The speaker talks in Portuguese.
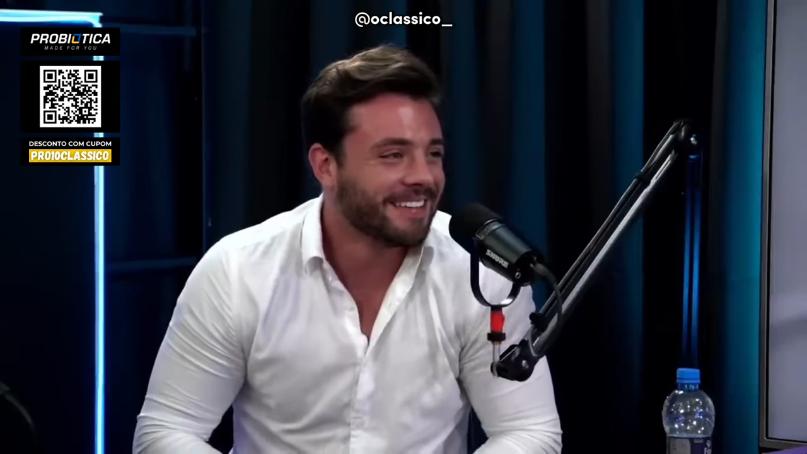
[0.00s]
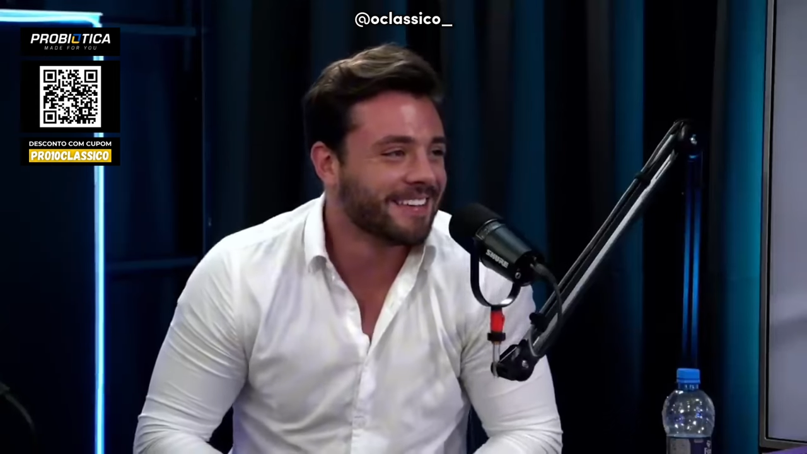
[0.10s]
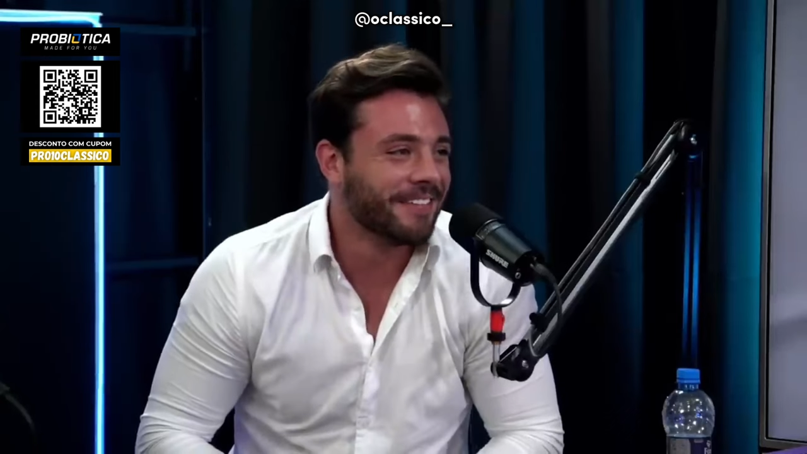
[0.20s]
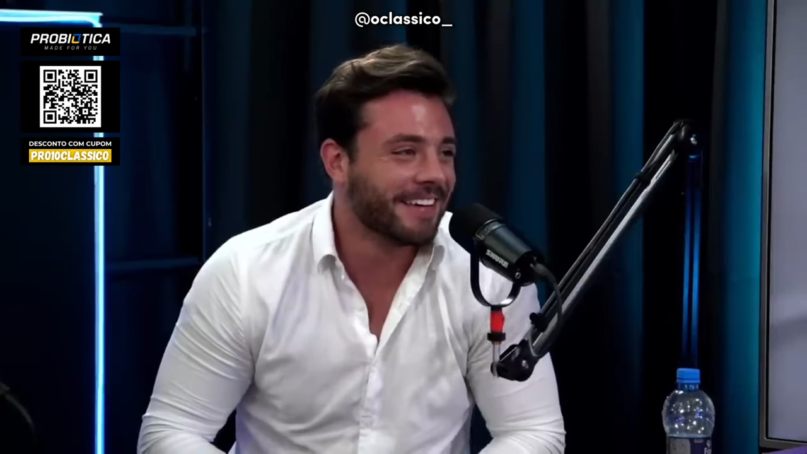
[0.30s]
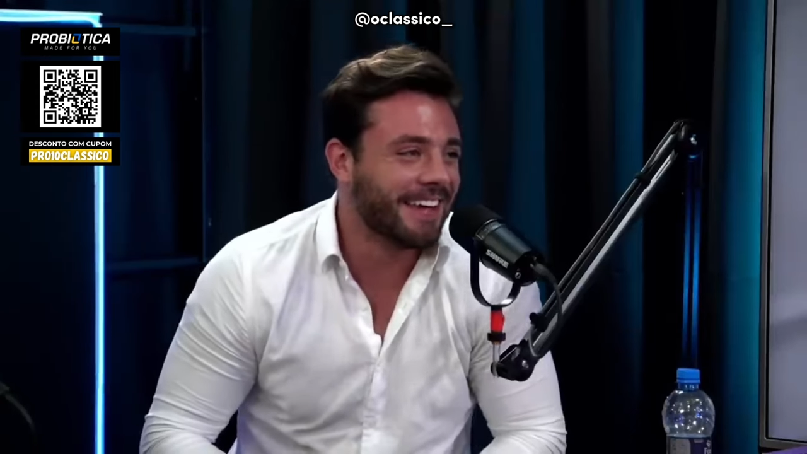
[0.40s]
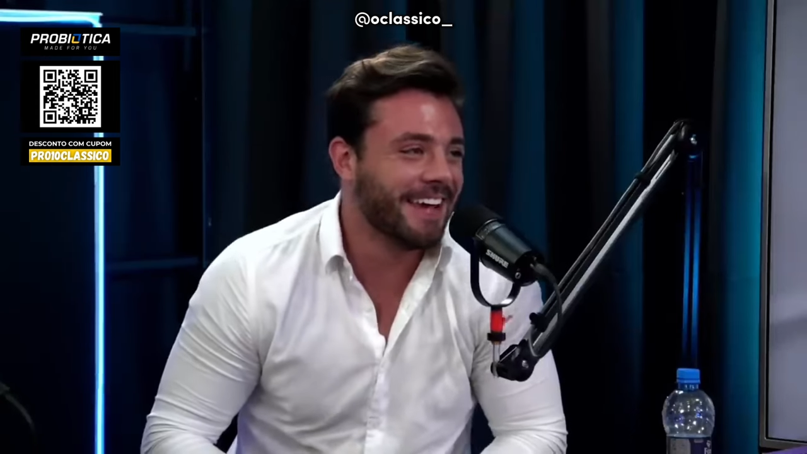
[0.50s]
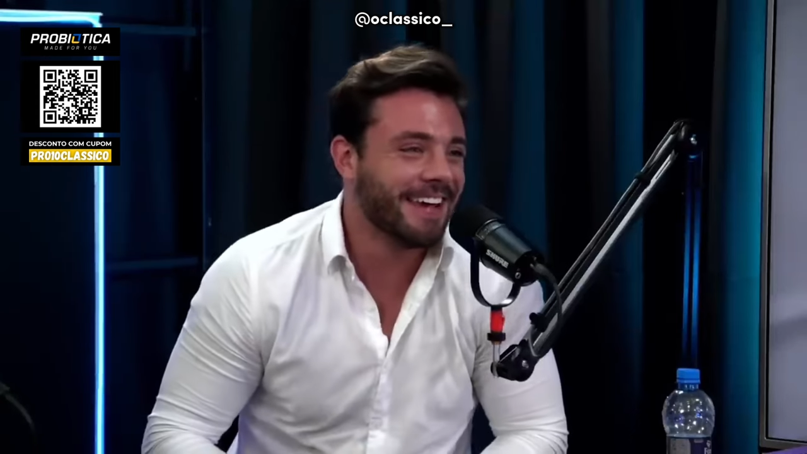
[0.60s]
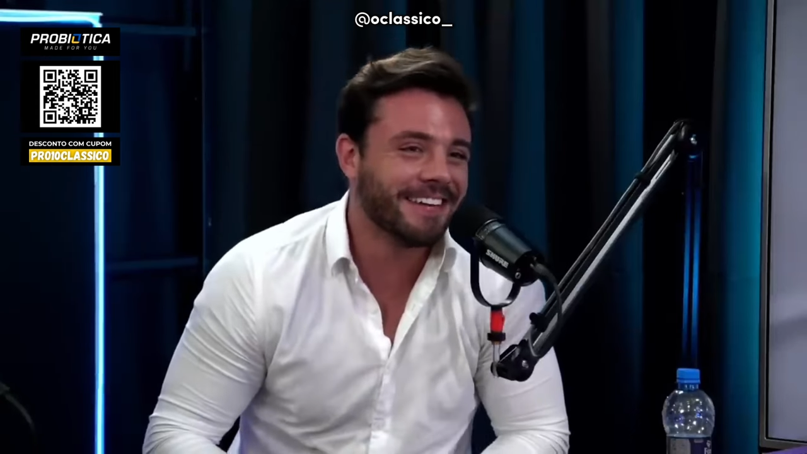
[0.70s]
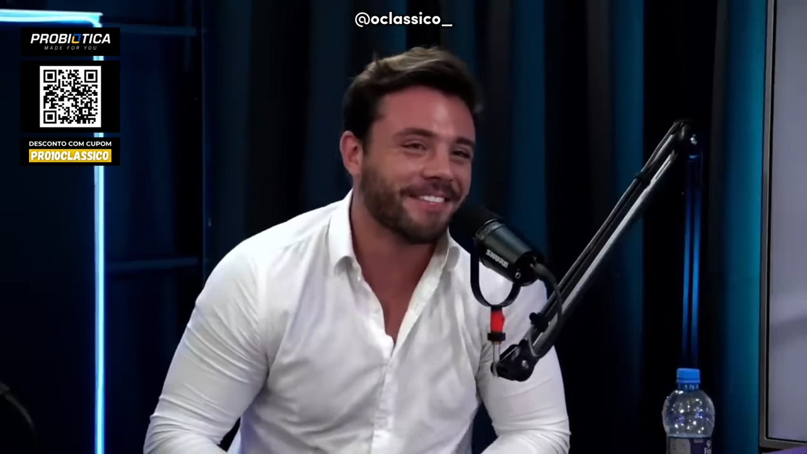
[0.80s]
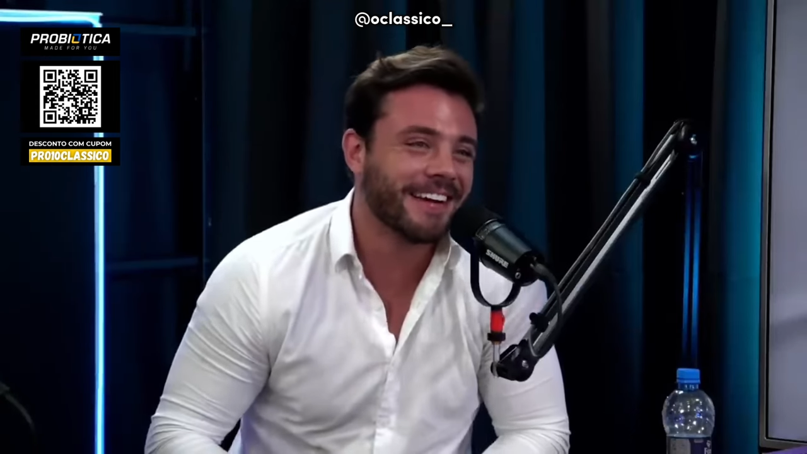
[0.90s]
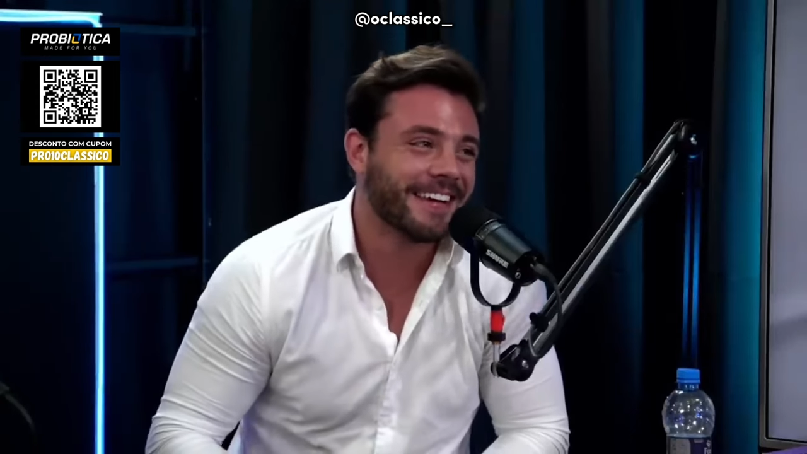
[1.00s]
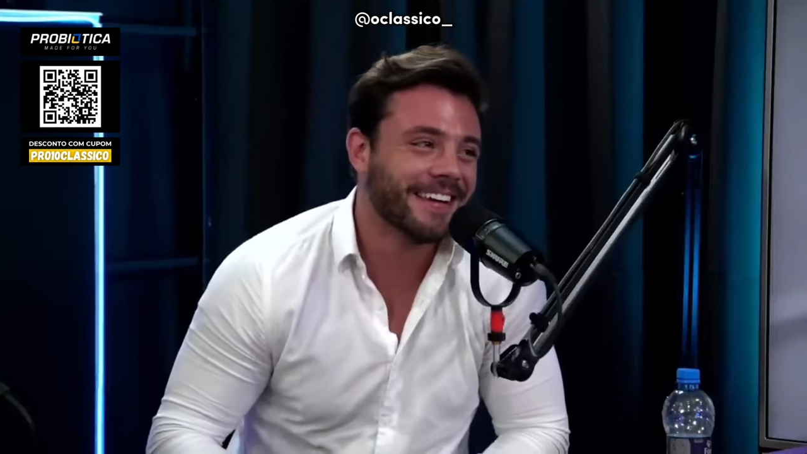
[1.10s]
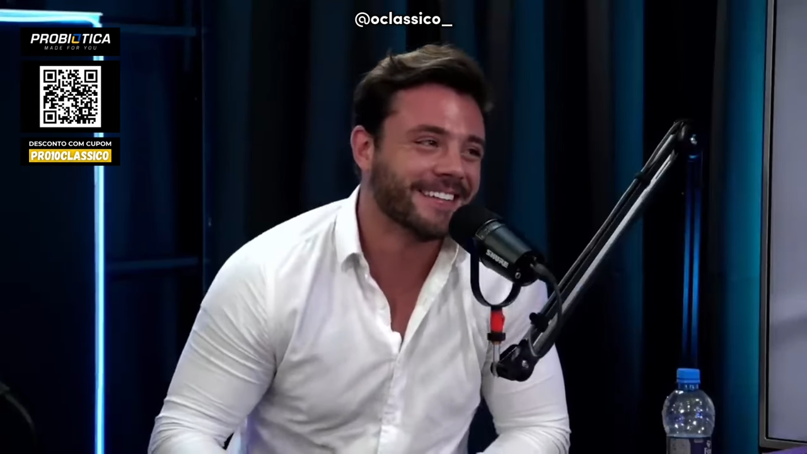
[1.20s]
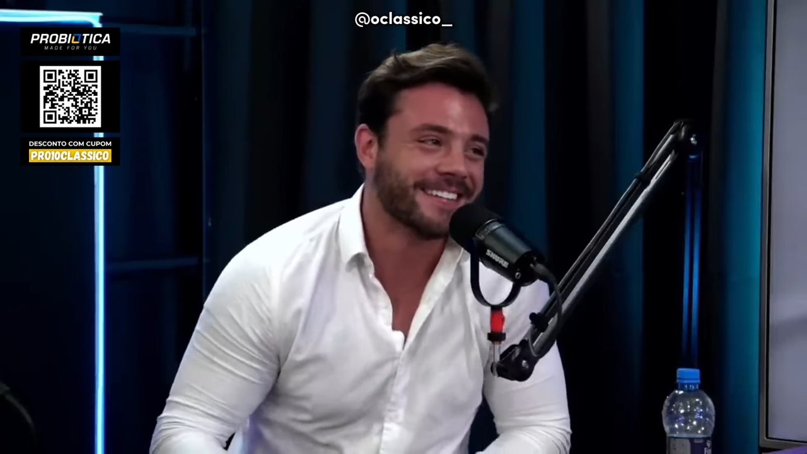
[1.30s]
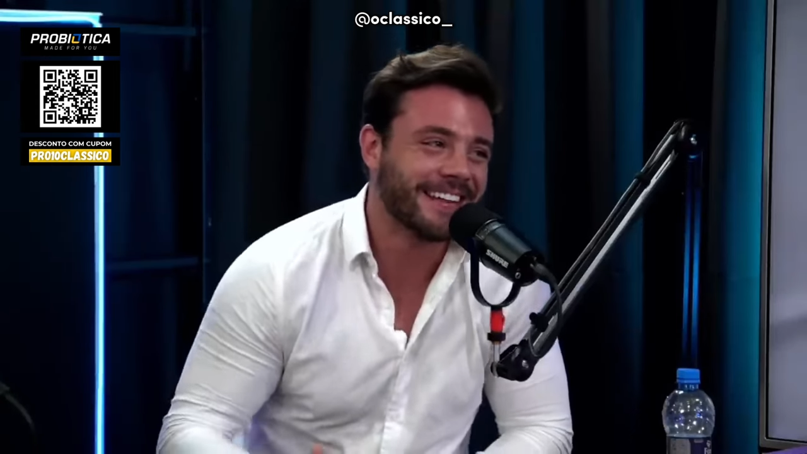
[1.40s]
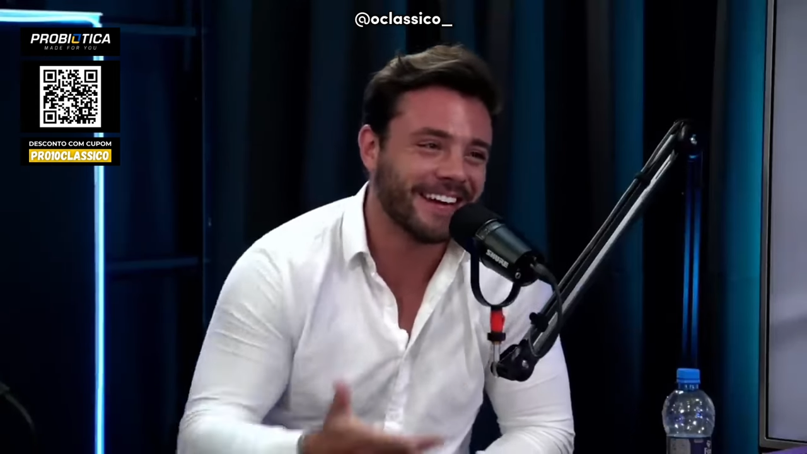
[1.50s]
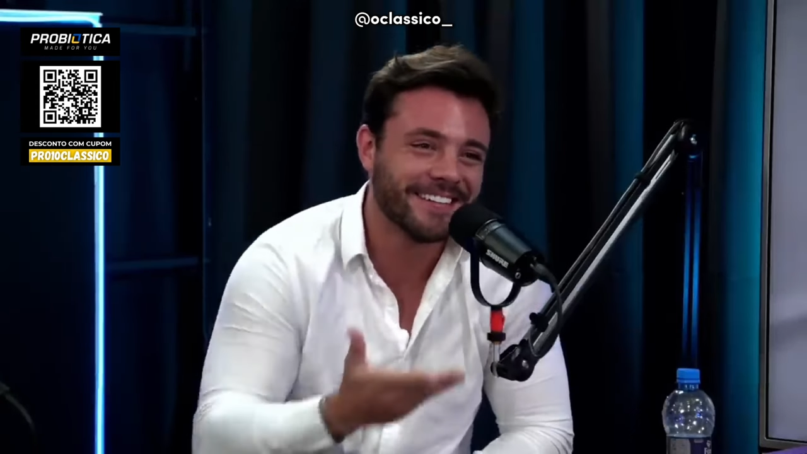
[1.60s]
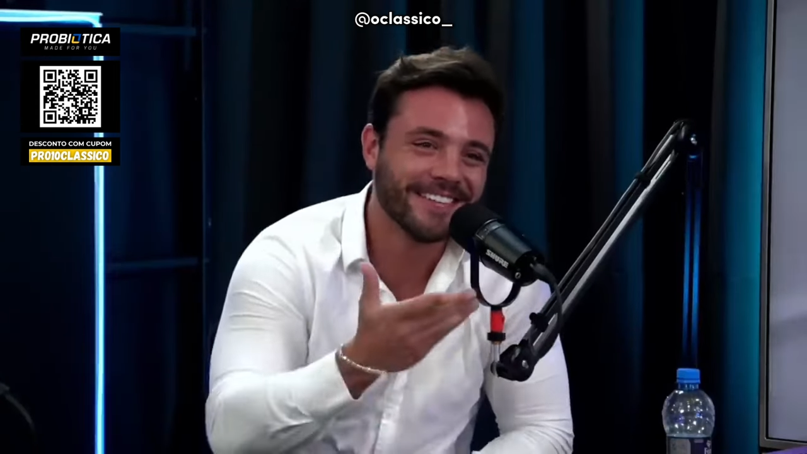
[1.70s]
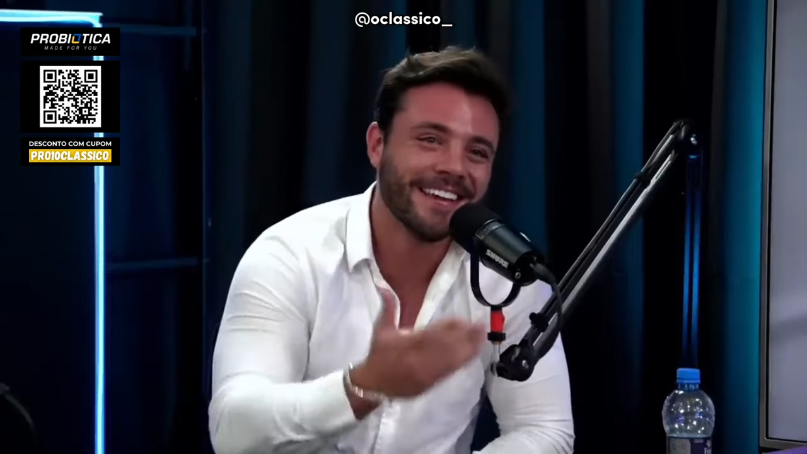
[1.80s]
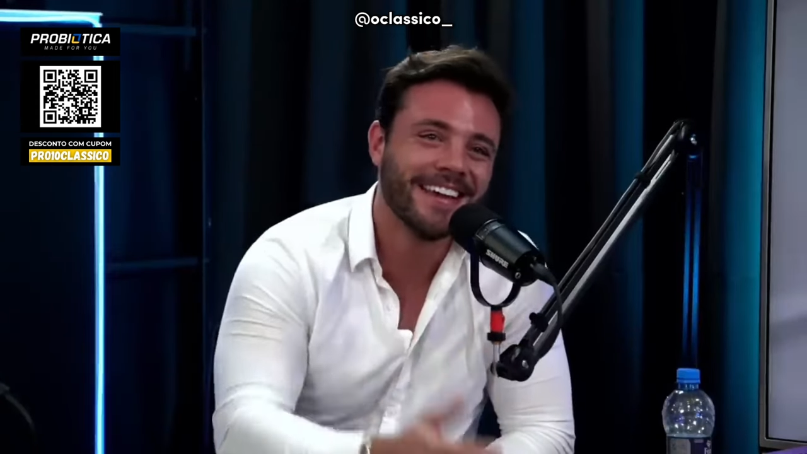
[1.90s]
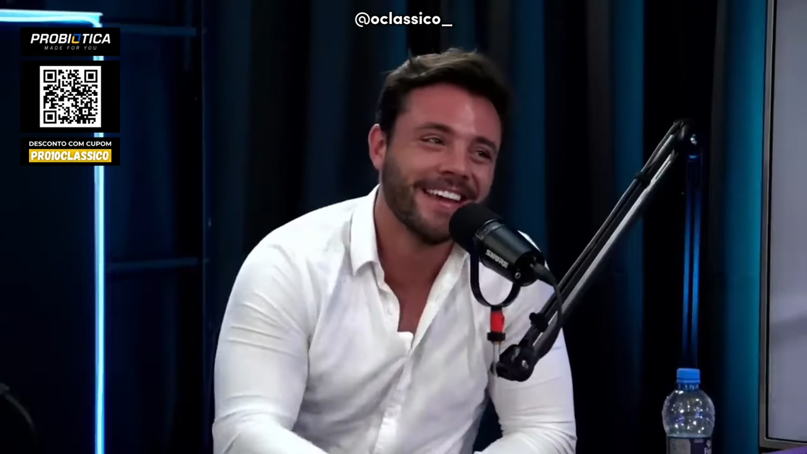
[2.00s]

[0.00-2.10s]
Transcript: Só para quem, pra quem não sabe,